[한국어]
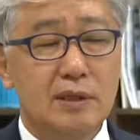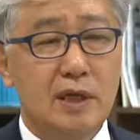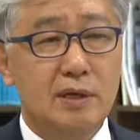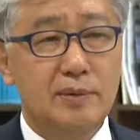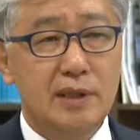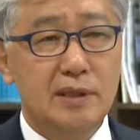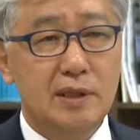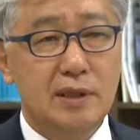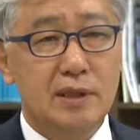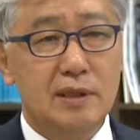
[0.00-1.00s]
다음에 이제
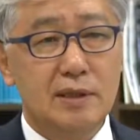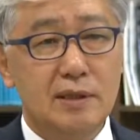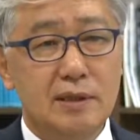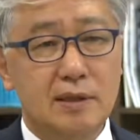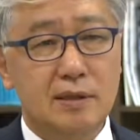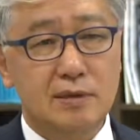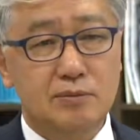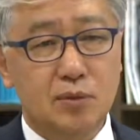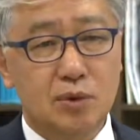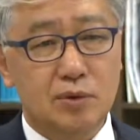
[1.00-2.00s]
예,
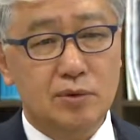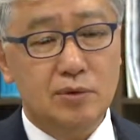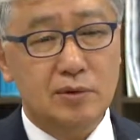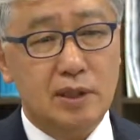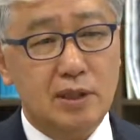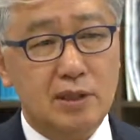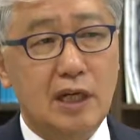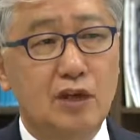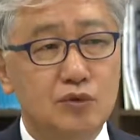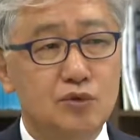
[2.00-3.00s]
뭐 어, 세계
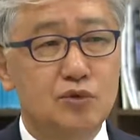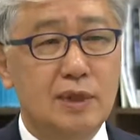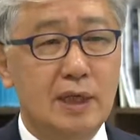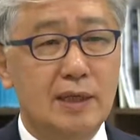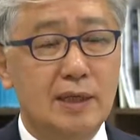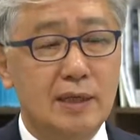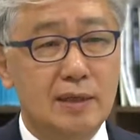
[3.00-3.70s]
자연유산